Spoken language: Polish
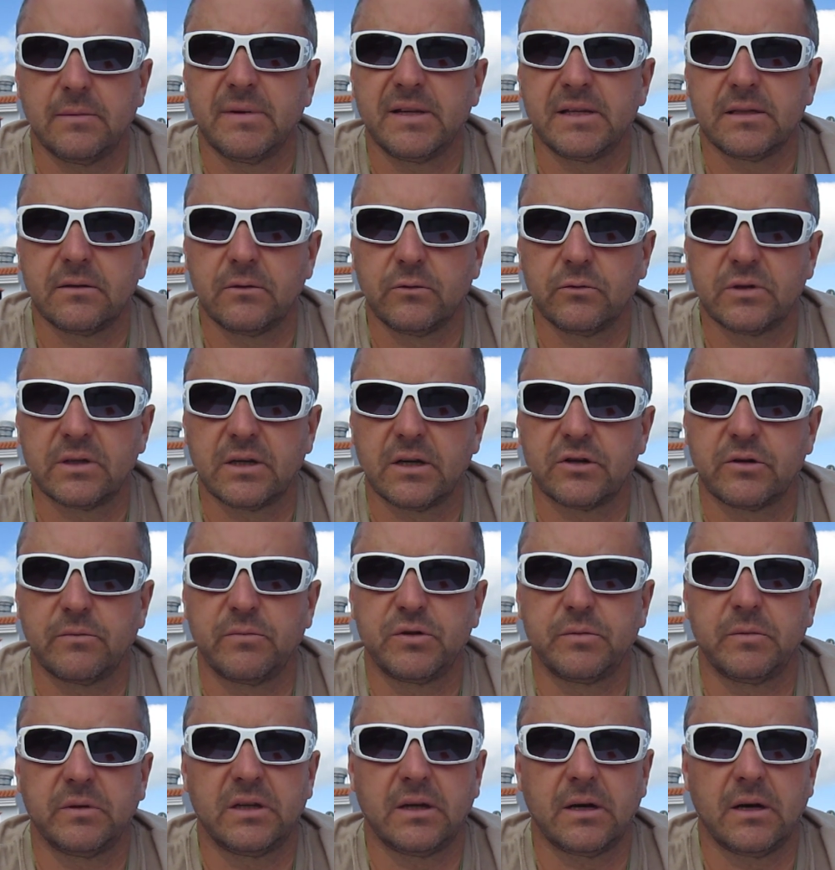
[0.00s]
międzyludzkie,
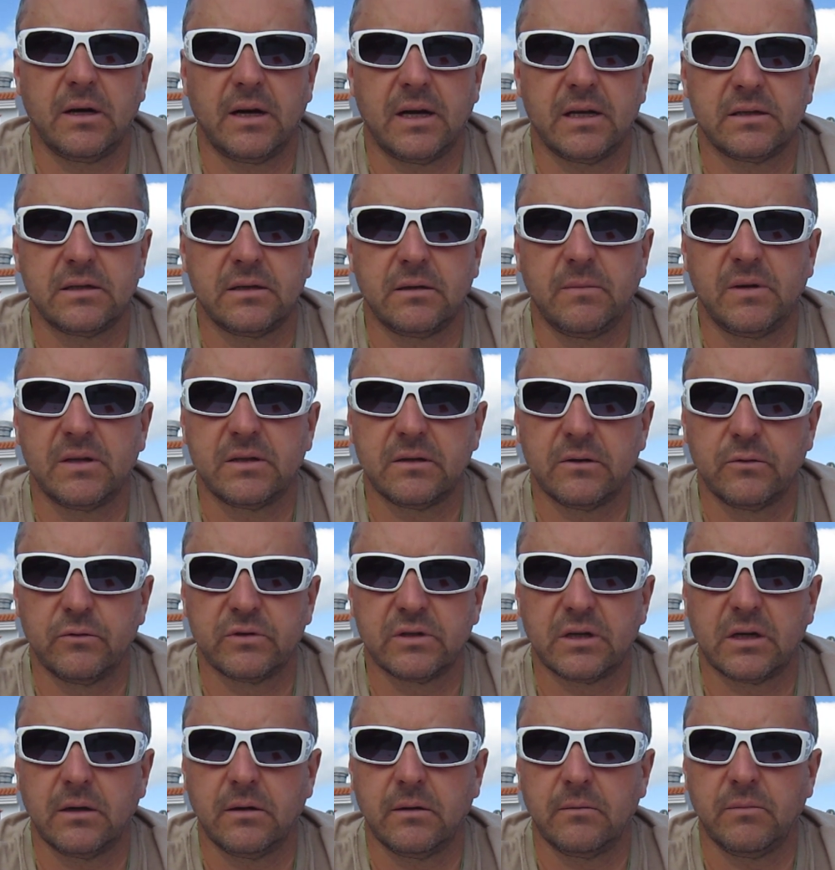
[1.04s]
żebyśmy te relacje
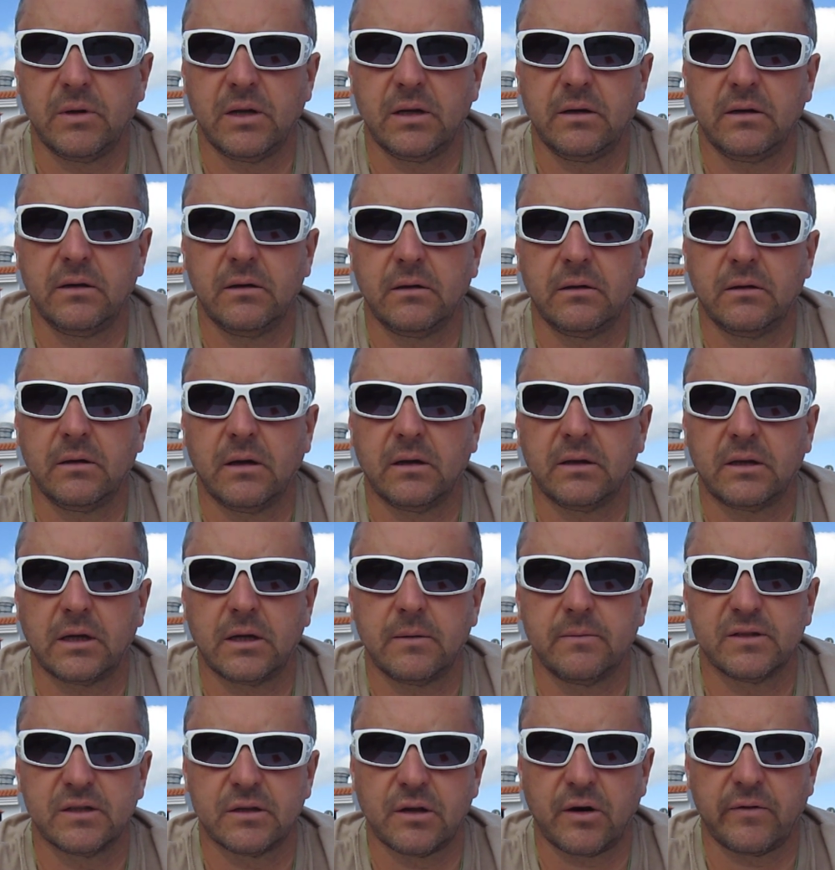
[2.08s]
międzyludzkie mieli na
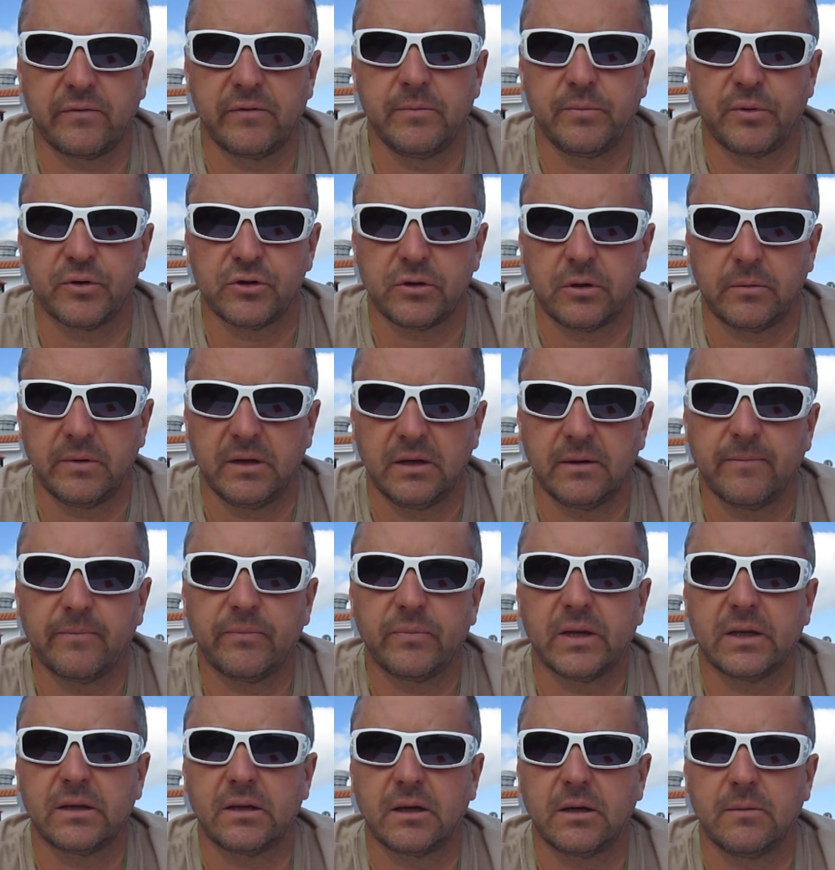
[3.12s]
takim zdrowym poziomie,
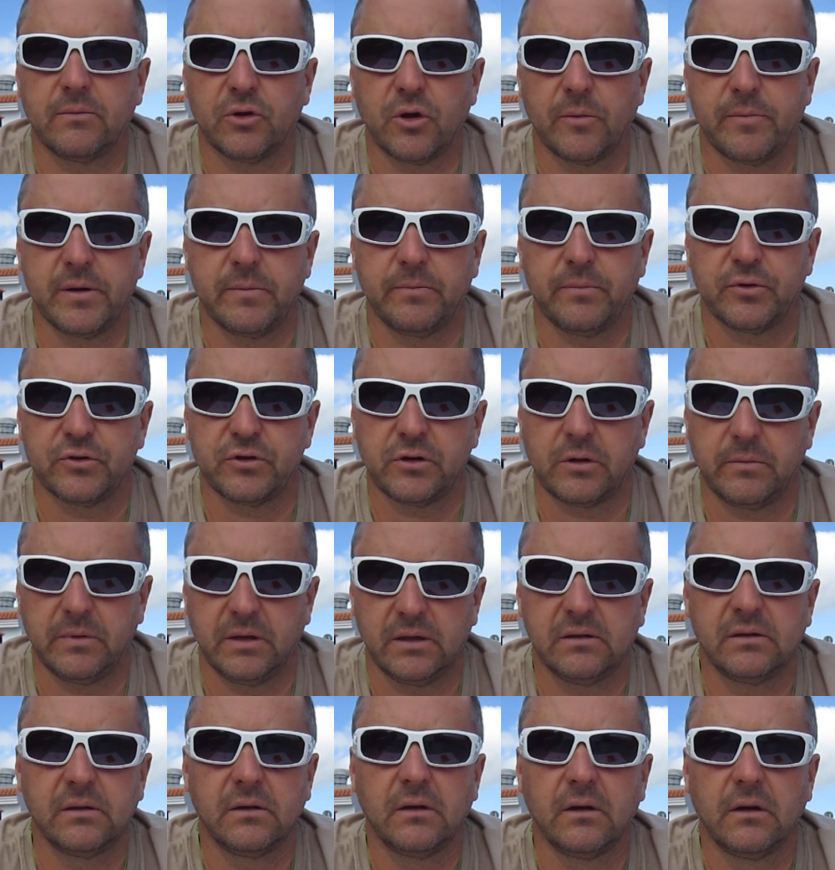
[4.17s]
na takim dobrym
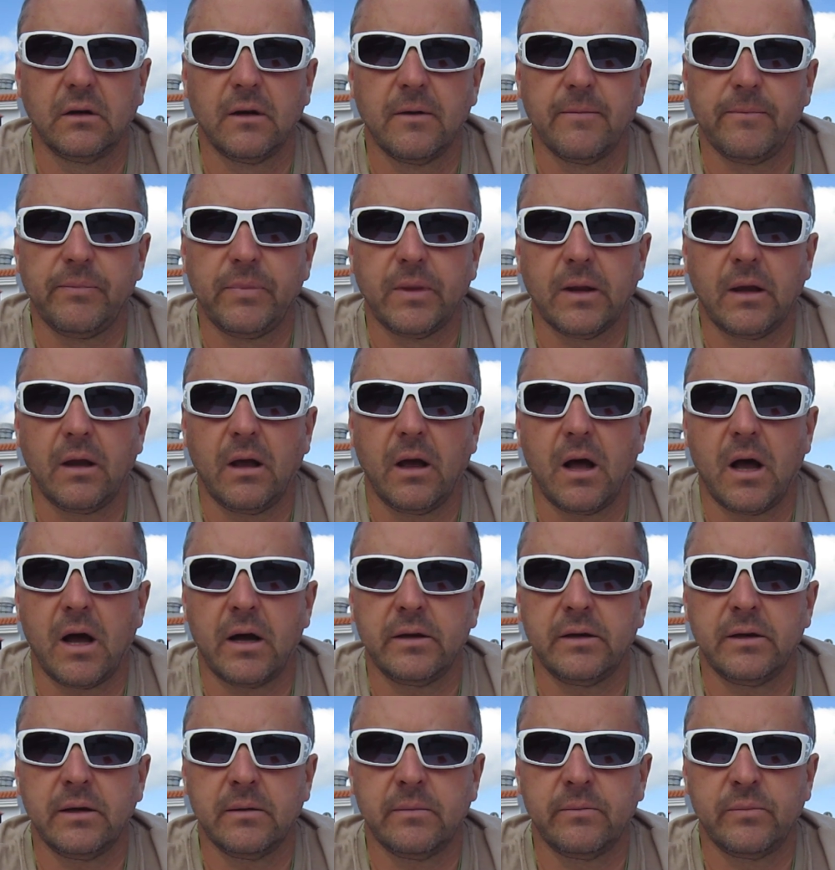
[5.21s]
poziomie, a
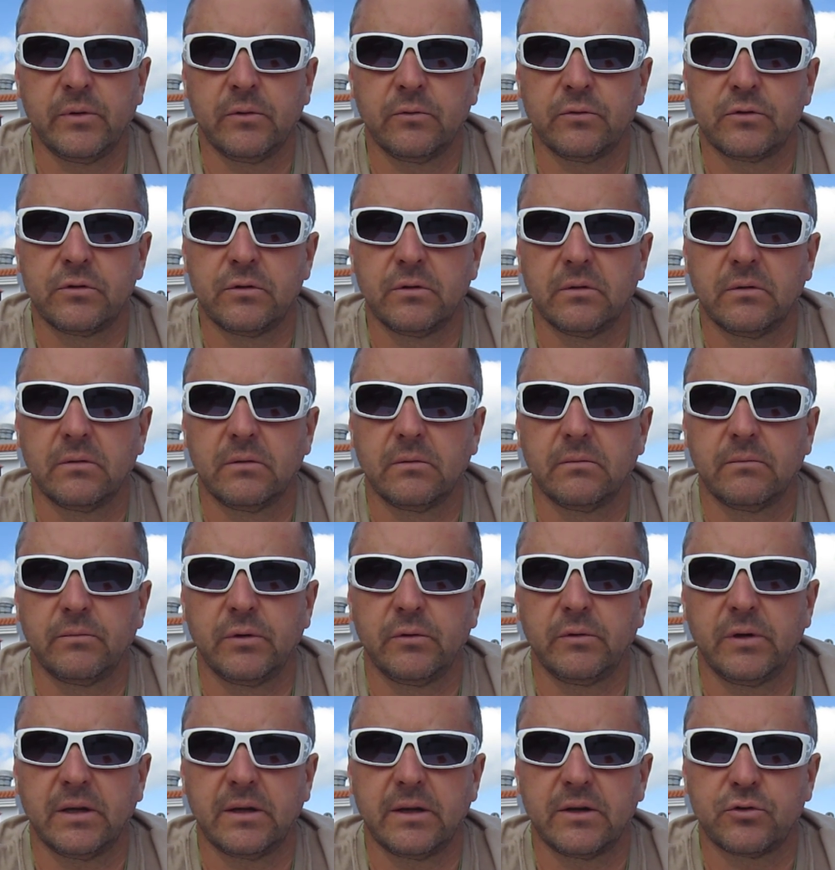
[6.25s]
nie był,
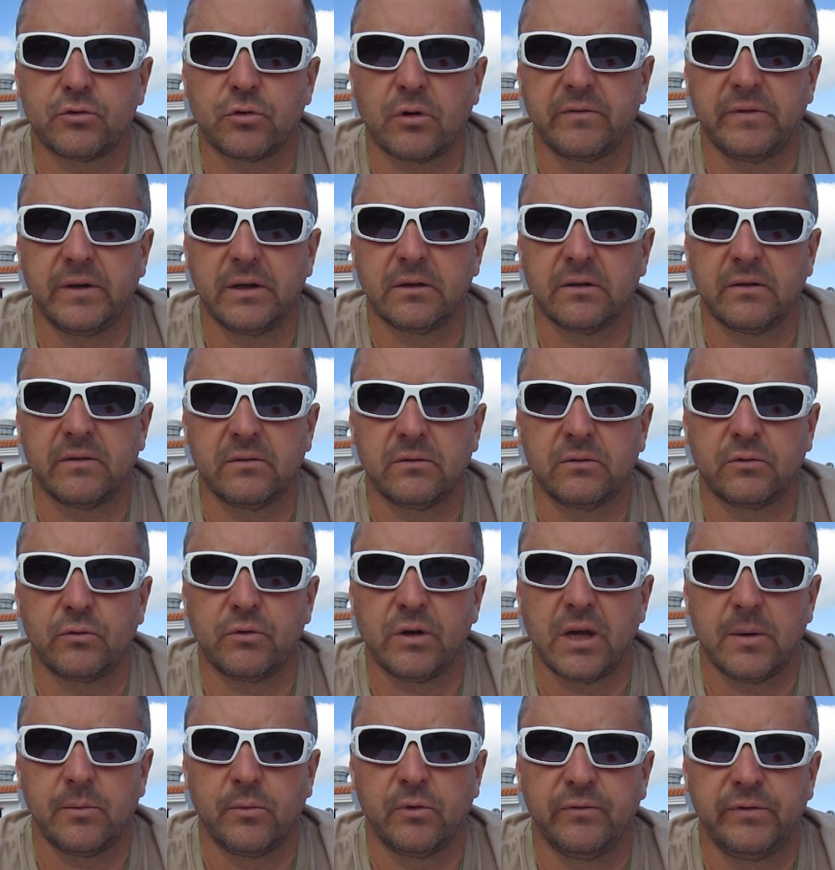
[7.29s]
był jeden człowiek
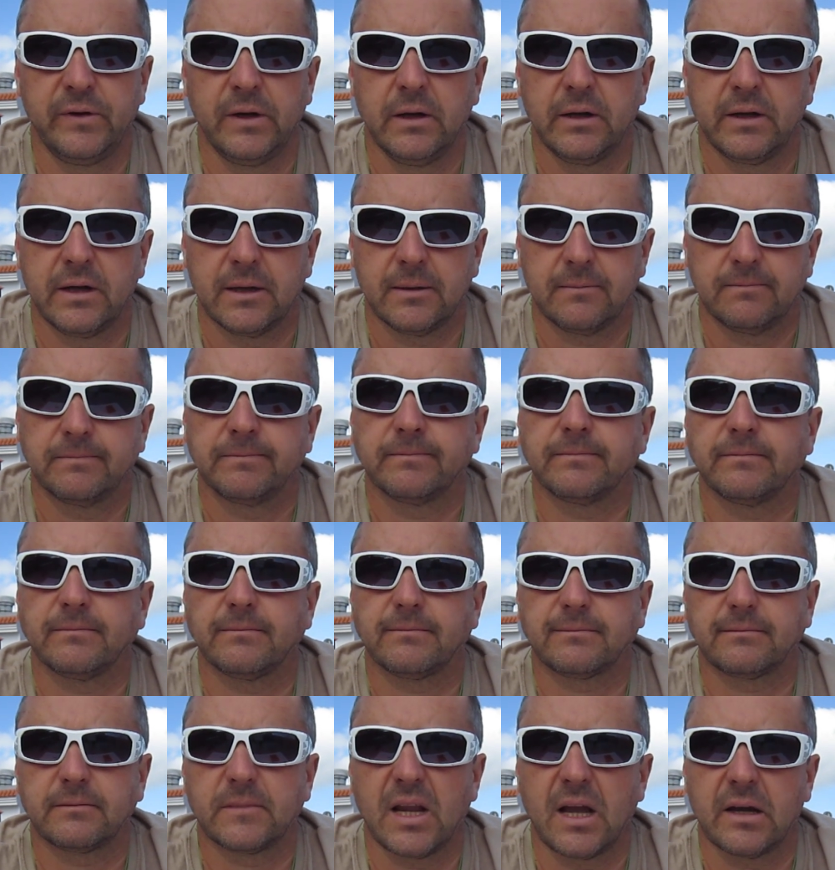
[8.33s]
drugiemu wilkiem,
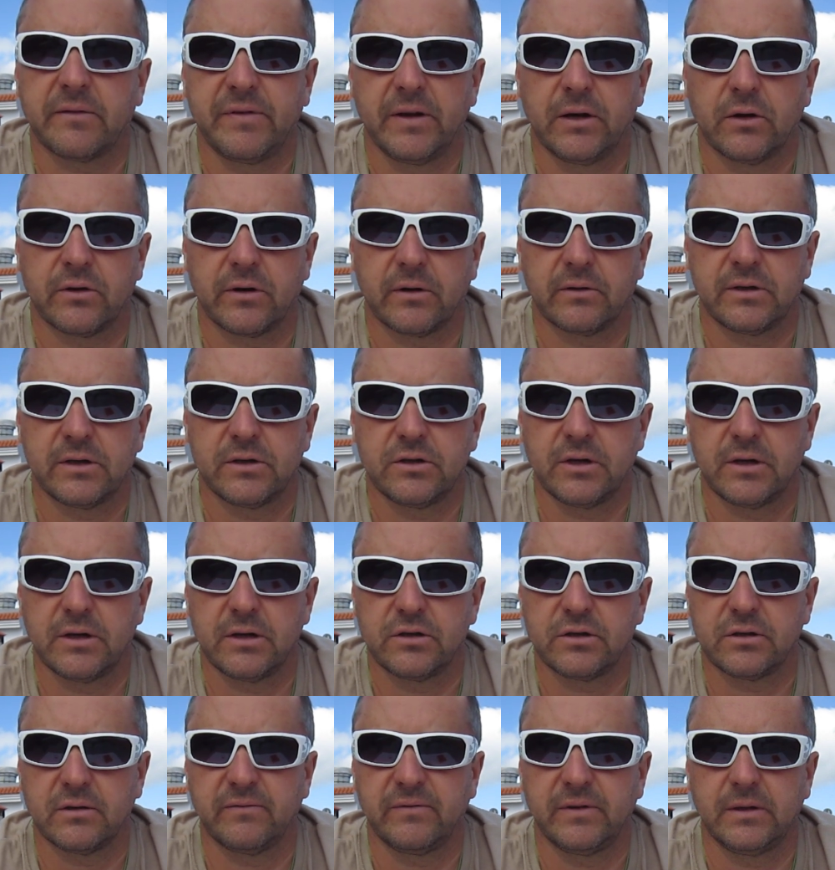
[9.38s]
jak wielokrotnie dzieje
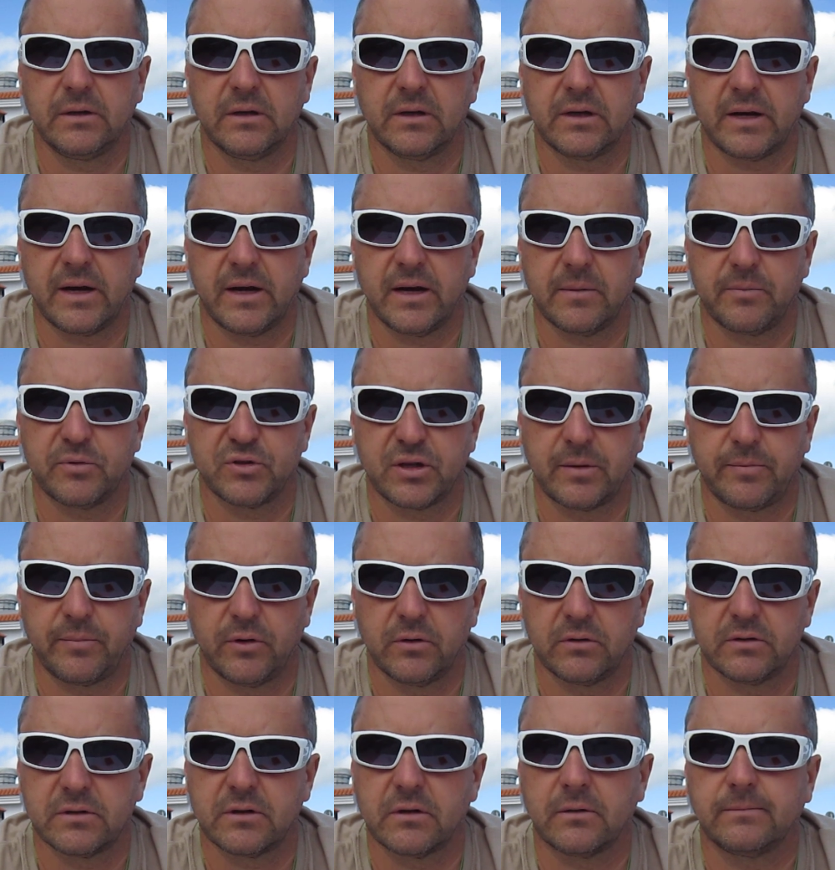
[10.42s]
się w innych krajach poza
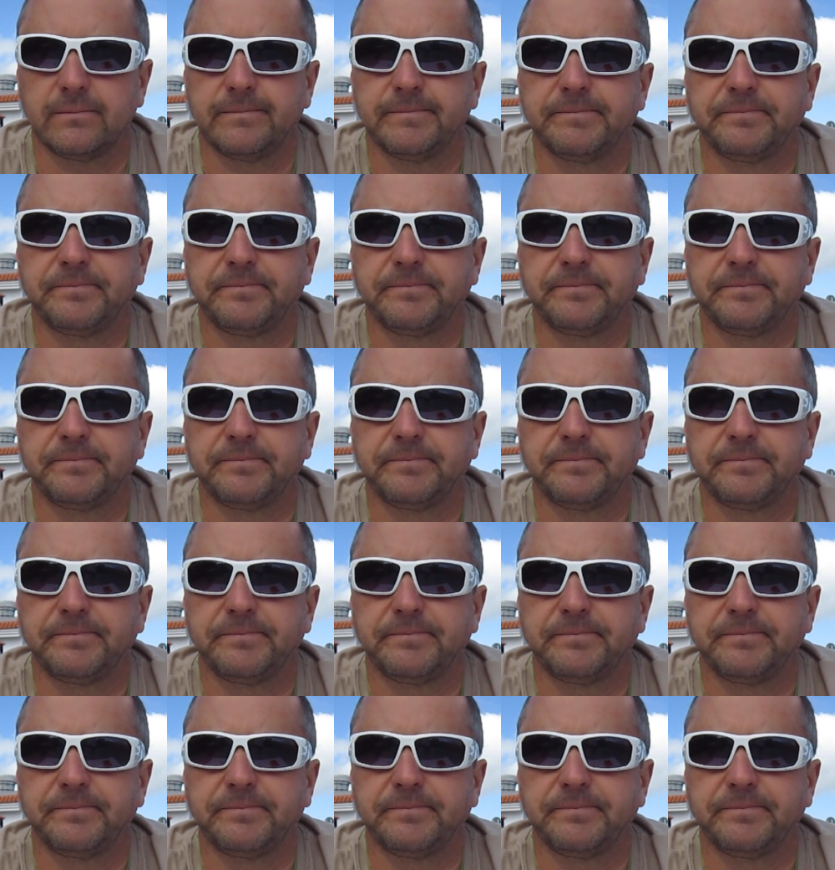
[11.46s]
Polską.